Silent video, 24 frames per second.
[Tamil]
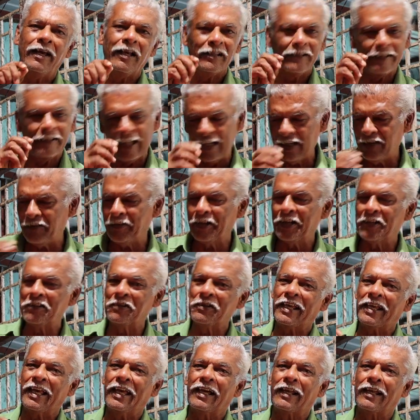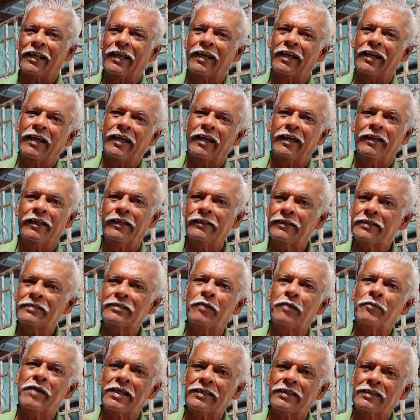தறி வேணும்னு கேட்குறாங்க இந்த
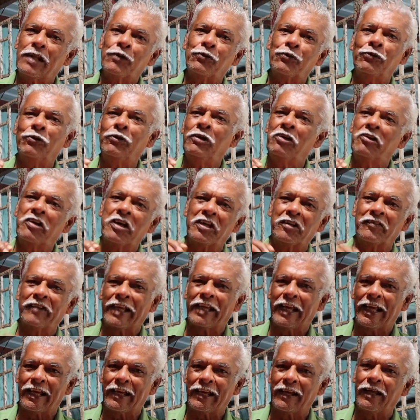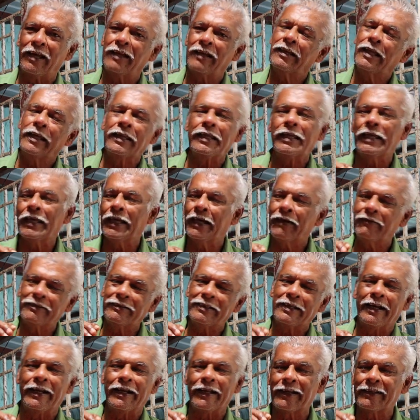சமயத்தில் கூலி உயர்வு கேட்கலாம் எங்கேயாவது
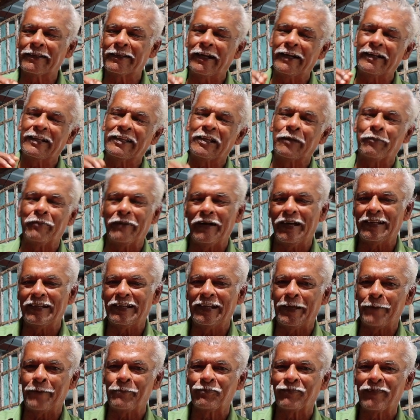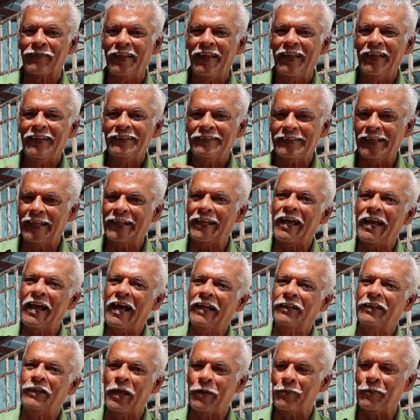நடக்குதான்னு நீங்கள் பாருங்கள் சரி
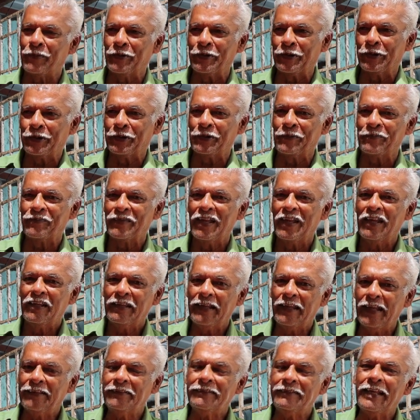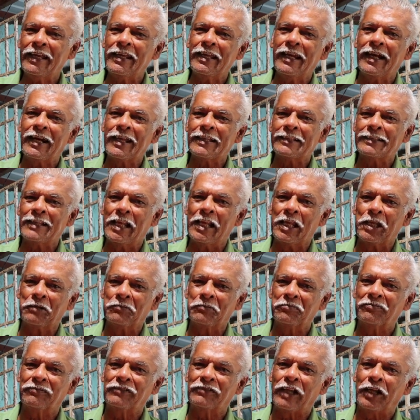அதே போகட்டும் எந்த
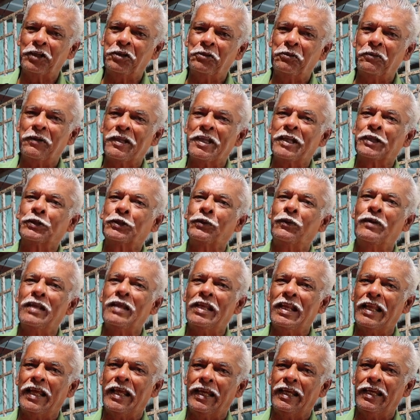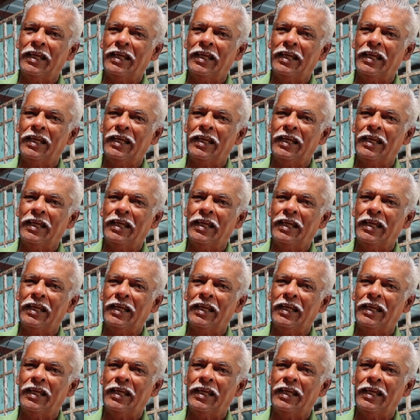இடத்துலையும் தன்னுடைய தொழிலை